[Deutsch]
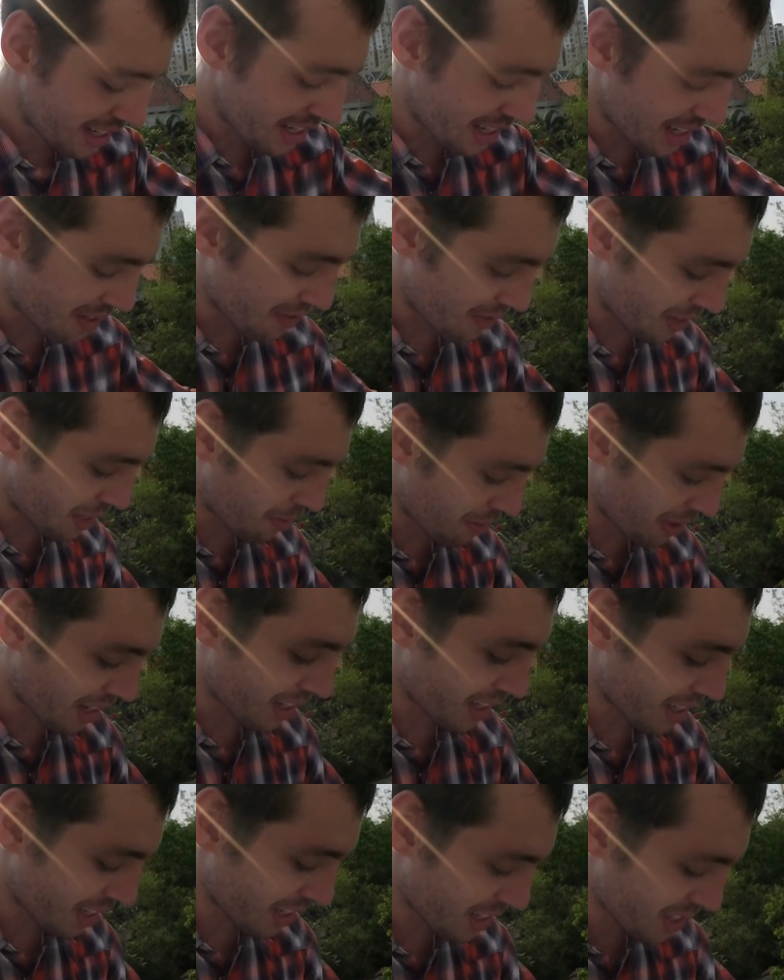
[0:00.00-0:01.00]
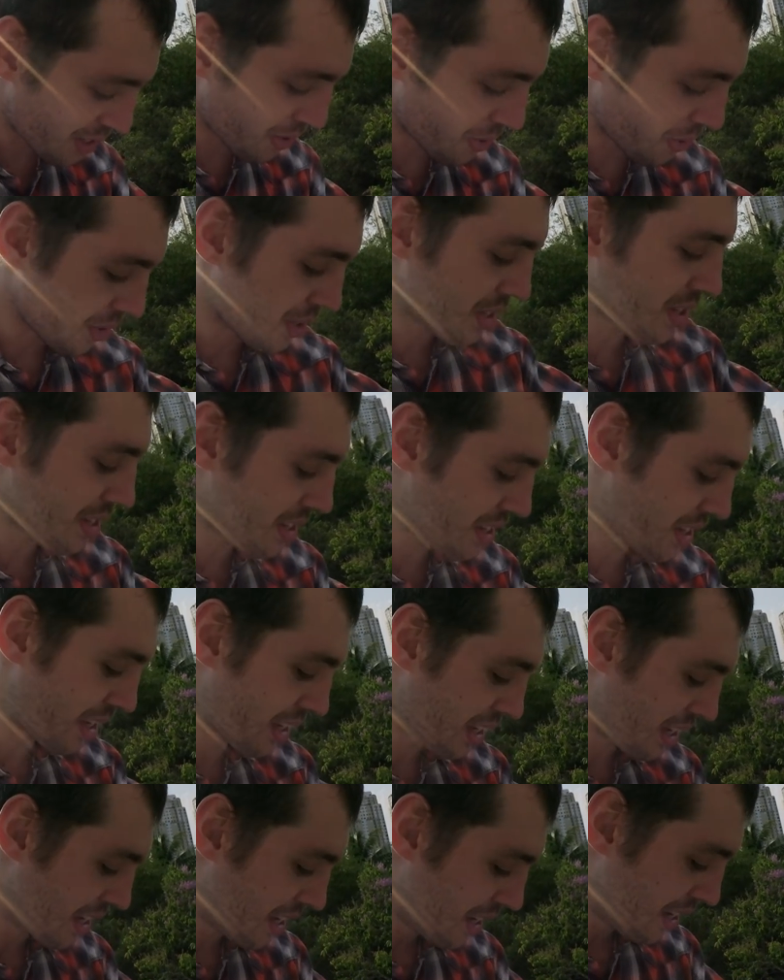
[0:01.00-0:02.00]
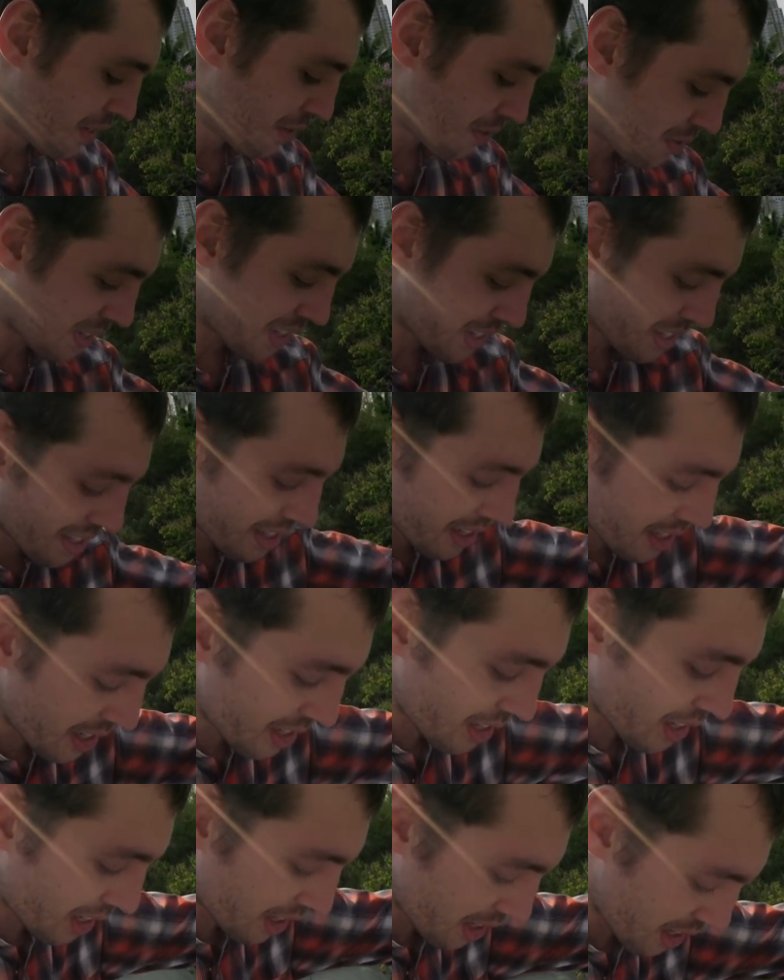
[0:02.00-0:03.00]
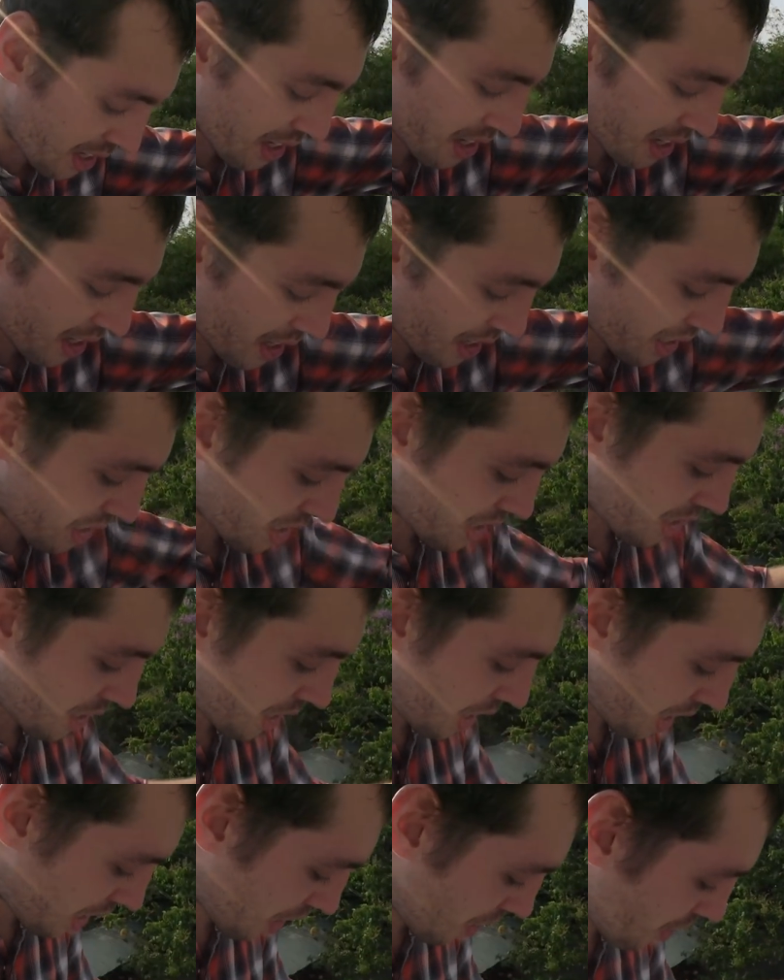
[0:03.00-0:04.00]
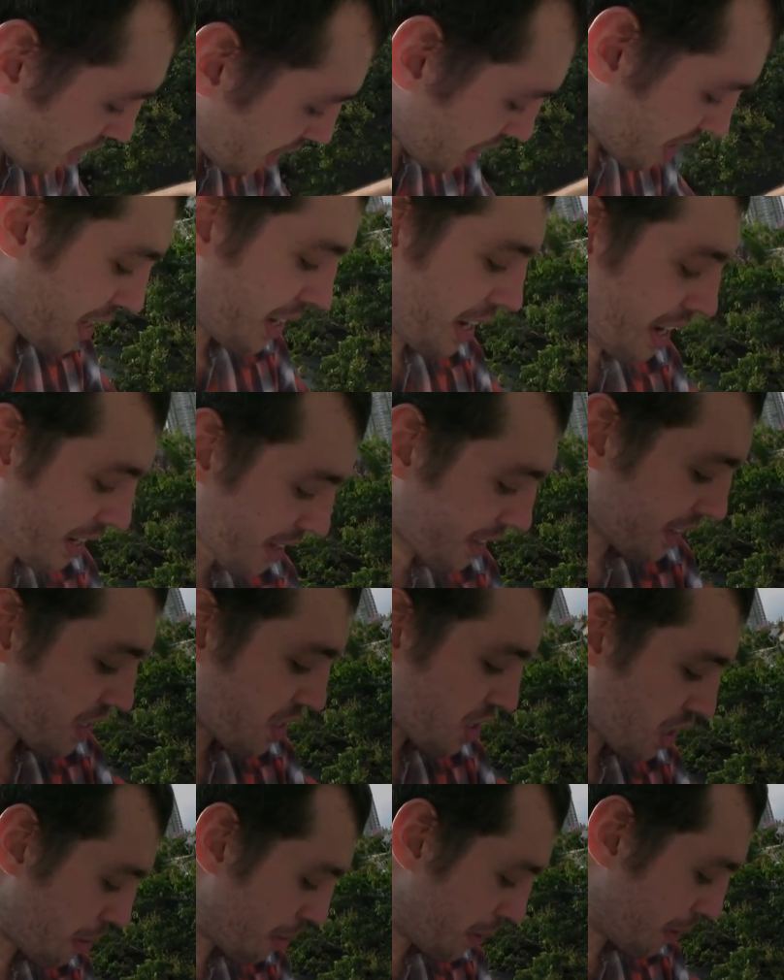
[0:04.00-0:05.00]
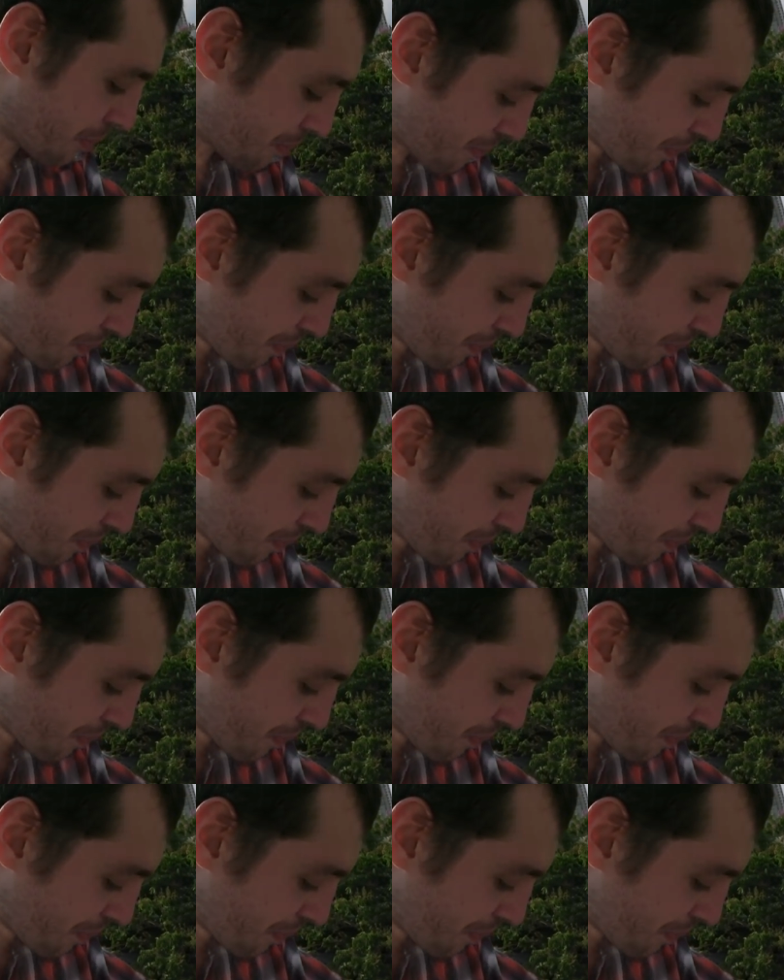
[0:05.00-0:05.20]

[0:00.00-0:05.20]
Deswegen mache ich jetzt kurz langfristig äh, auch einen anderen Job.